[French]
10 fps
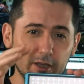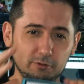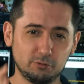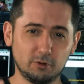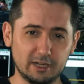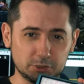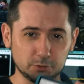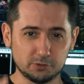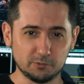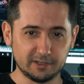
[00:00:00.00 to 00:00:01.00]
sur la
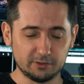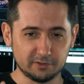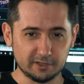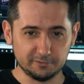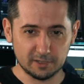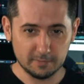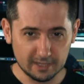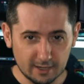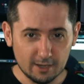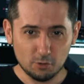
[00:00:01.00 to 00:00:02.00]
chose que vous êtes en train de filmer